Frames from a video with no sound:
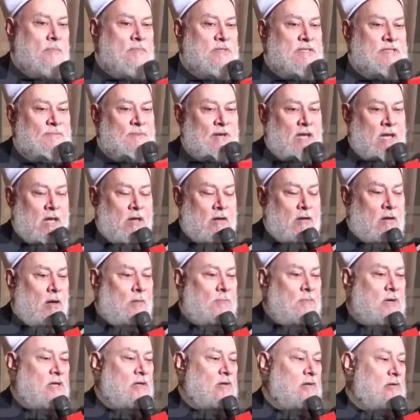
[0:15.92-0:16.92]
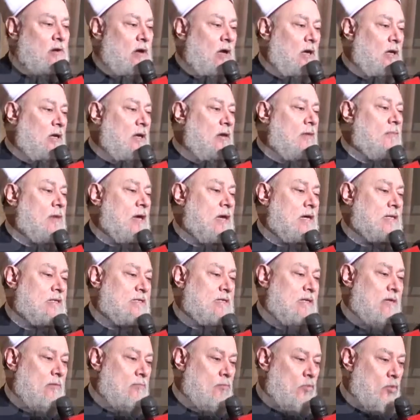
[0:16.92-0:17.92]
بسم الله الرحمن الرحيم
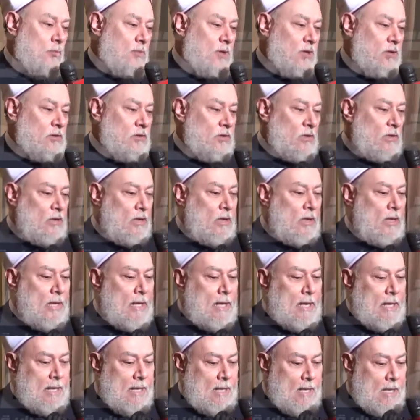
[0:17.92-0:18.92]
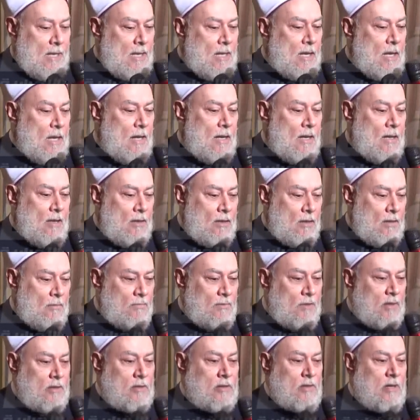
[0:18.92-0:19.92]
هذه المبادره هي
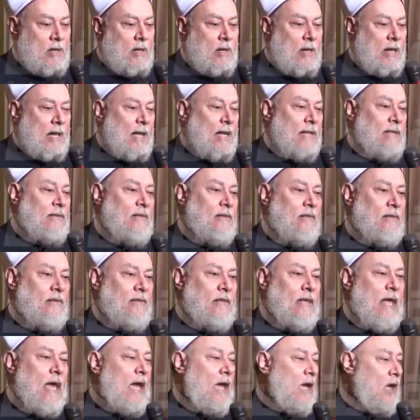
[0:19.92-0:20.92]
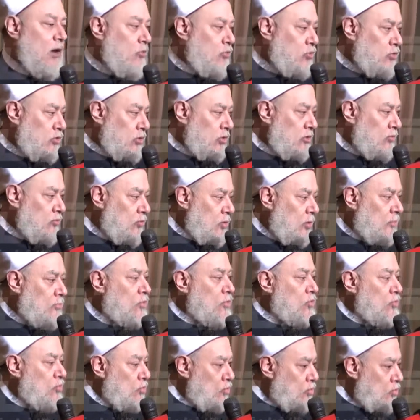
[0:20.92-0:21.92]
عباره عن تعاون
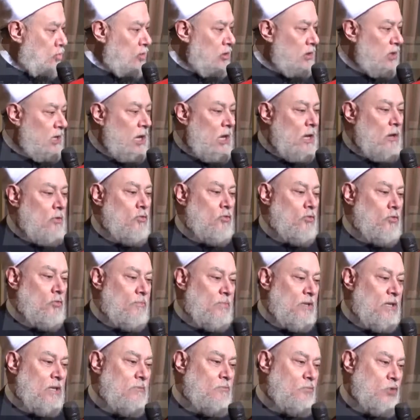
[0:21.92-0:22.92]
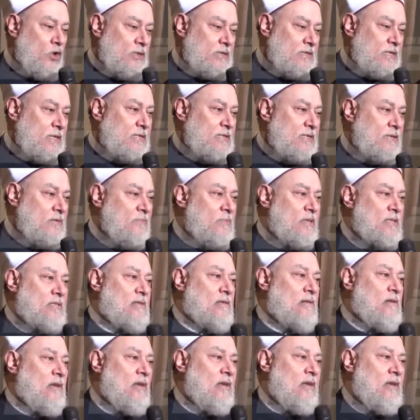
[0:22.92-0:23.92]
وبروتوكول تعاون بين مؤسسه
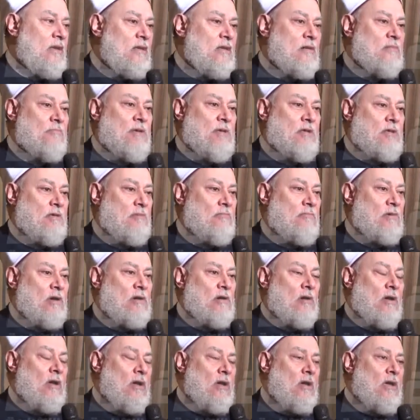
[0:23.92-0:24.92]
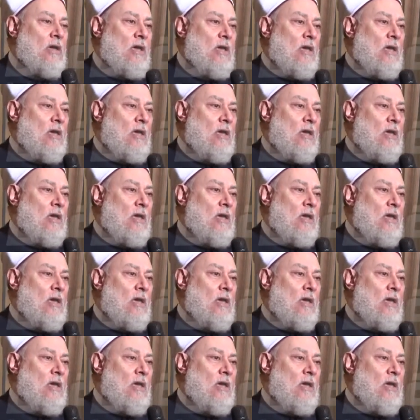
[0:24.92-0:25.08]
مصر الخير باعتبارها